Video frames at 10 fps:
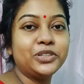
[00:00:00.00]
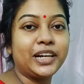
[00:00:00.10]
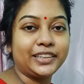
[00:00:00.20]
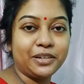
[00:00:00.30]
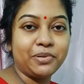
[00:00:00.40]
ছিল
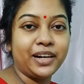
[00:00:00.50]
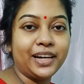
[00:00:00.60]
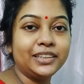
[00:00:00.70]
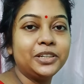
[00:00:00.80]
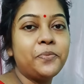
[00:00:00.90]
সাদা
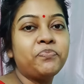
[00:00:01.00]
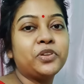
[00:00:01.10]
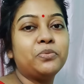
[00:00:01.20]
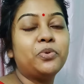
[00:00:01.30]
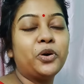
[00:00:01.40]
ভাত
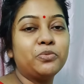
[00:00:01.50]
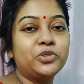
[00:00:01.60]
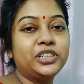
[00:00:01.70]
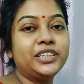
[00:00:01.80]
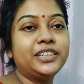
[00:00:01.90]

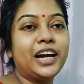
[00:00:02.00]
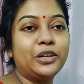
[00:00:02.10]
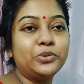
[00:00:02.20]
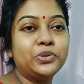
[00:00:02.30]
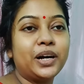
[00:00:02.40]
বরবটি
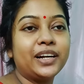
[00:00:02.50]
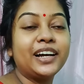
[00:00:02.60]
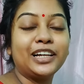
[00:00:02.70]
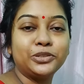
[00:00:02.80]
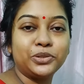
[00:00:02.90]
আলু
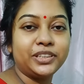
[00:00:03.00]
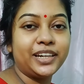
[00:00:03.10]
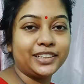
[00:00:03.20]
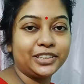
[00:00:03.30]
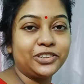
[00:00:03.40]
আর গাজর
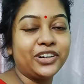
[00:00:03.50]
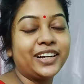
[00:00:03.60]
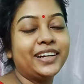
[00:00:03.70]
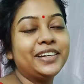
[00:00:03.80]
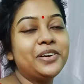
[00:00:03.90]
দিয়ে একটা
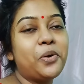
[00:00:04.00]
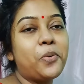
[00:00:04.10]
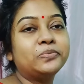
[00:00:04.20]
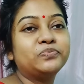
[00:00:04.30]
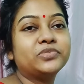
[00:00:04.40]
তরকারি
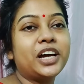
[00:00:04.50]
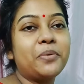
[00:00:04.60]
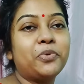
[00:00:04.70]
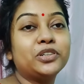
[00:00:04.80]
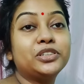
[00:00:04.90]

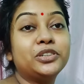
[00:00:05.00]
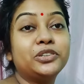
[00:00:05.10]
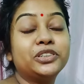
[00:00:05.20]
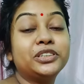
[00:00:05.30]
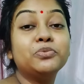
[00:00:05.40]
তারপর
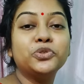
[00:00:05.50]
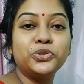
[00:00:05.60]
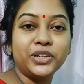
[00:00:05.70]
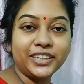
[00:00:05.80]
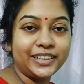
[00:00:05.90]
ছিল হচ্ছে
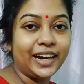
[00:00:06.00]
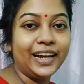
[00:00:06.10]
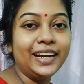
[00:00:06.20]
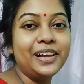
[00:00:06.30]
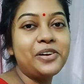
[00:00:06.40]
মুসুরির
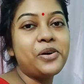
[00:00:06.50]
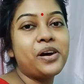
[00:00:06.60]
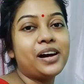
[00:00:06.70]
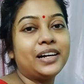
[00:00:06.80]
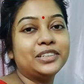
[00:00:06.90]
ডাল
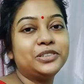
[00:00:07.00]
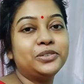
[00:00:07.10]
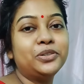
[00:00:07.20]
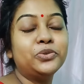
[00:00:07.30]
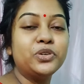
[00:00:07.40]
আর
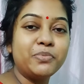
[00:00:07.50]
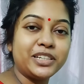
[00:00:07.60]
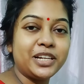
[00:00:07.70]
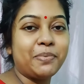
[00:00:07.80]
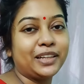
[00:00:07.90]
ছিল
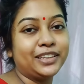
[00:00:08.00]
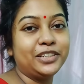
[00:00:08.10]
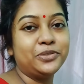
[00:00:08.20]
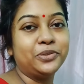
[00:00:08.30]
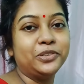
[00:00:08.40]
রুই মাছের
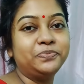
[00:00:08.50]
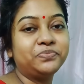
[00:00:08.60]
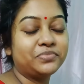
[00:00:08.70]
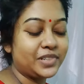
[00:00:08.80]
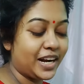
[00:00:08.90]
পাতলা ঝোল
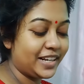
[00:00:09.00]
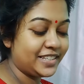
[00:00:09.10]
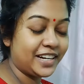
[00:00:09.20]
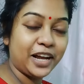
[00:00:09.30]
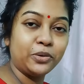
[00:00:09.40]

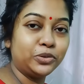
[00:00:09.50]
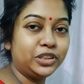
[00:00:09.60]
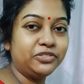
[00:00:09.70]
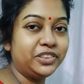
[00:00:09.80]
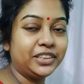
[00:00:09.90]
আর এই যে আর
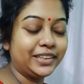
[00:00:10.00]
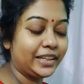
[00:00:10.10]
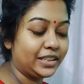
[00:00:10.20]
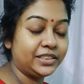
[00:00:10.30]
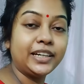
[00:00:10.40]
এখন তো
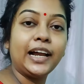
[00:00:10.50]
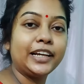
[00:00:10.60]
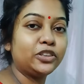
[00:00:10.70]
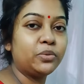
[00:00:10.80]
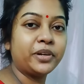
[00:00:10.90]
টিফিনটা ছাড়ছি
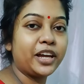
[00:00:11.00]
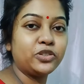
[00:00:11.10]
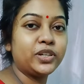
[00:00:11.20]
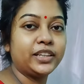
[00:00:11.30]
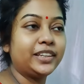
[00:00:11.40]
কালকে তো
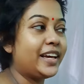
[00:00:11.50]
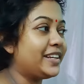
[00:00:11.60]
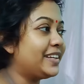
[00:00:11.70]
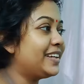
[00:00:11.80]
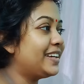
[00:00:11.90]
আমাকে কিছু খেতে
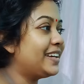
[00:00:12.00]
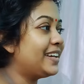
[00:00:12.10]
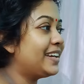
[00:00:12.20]
দেয়নি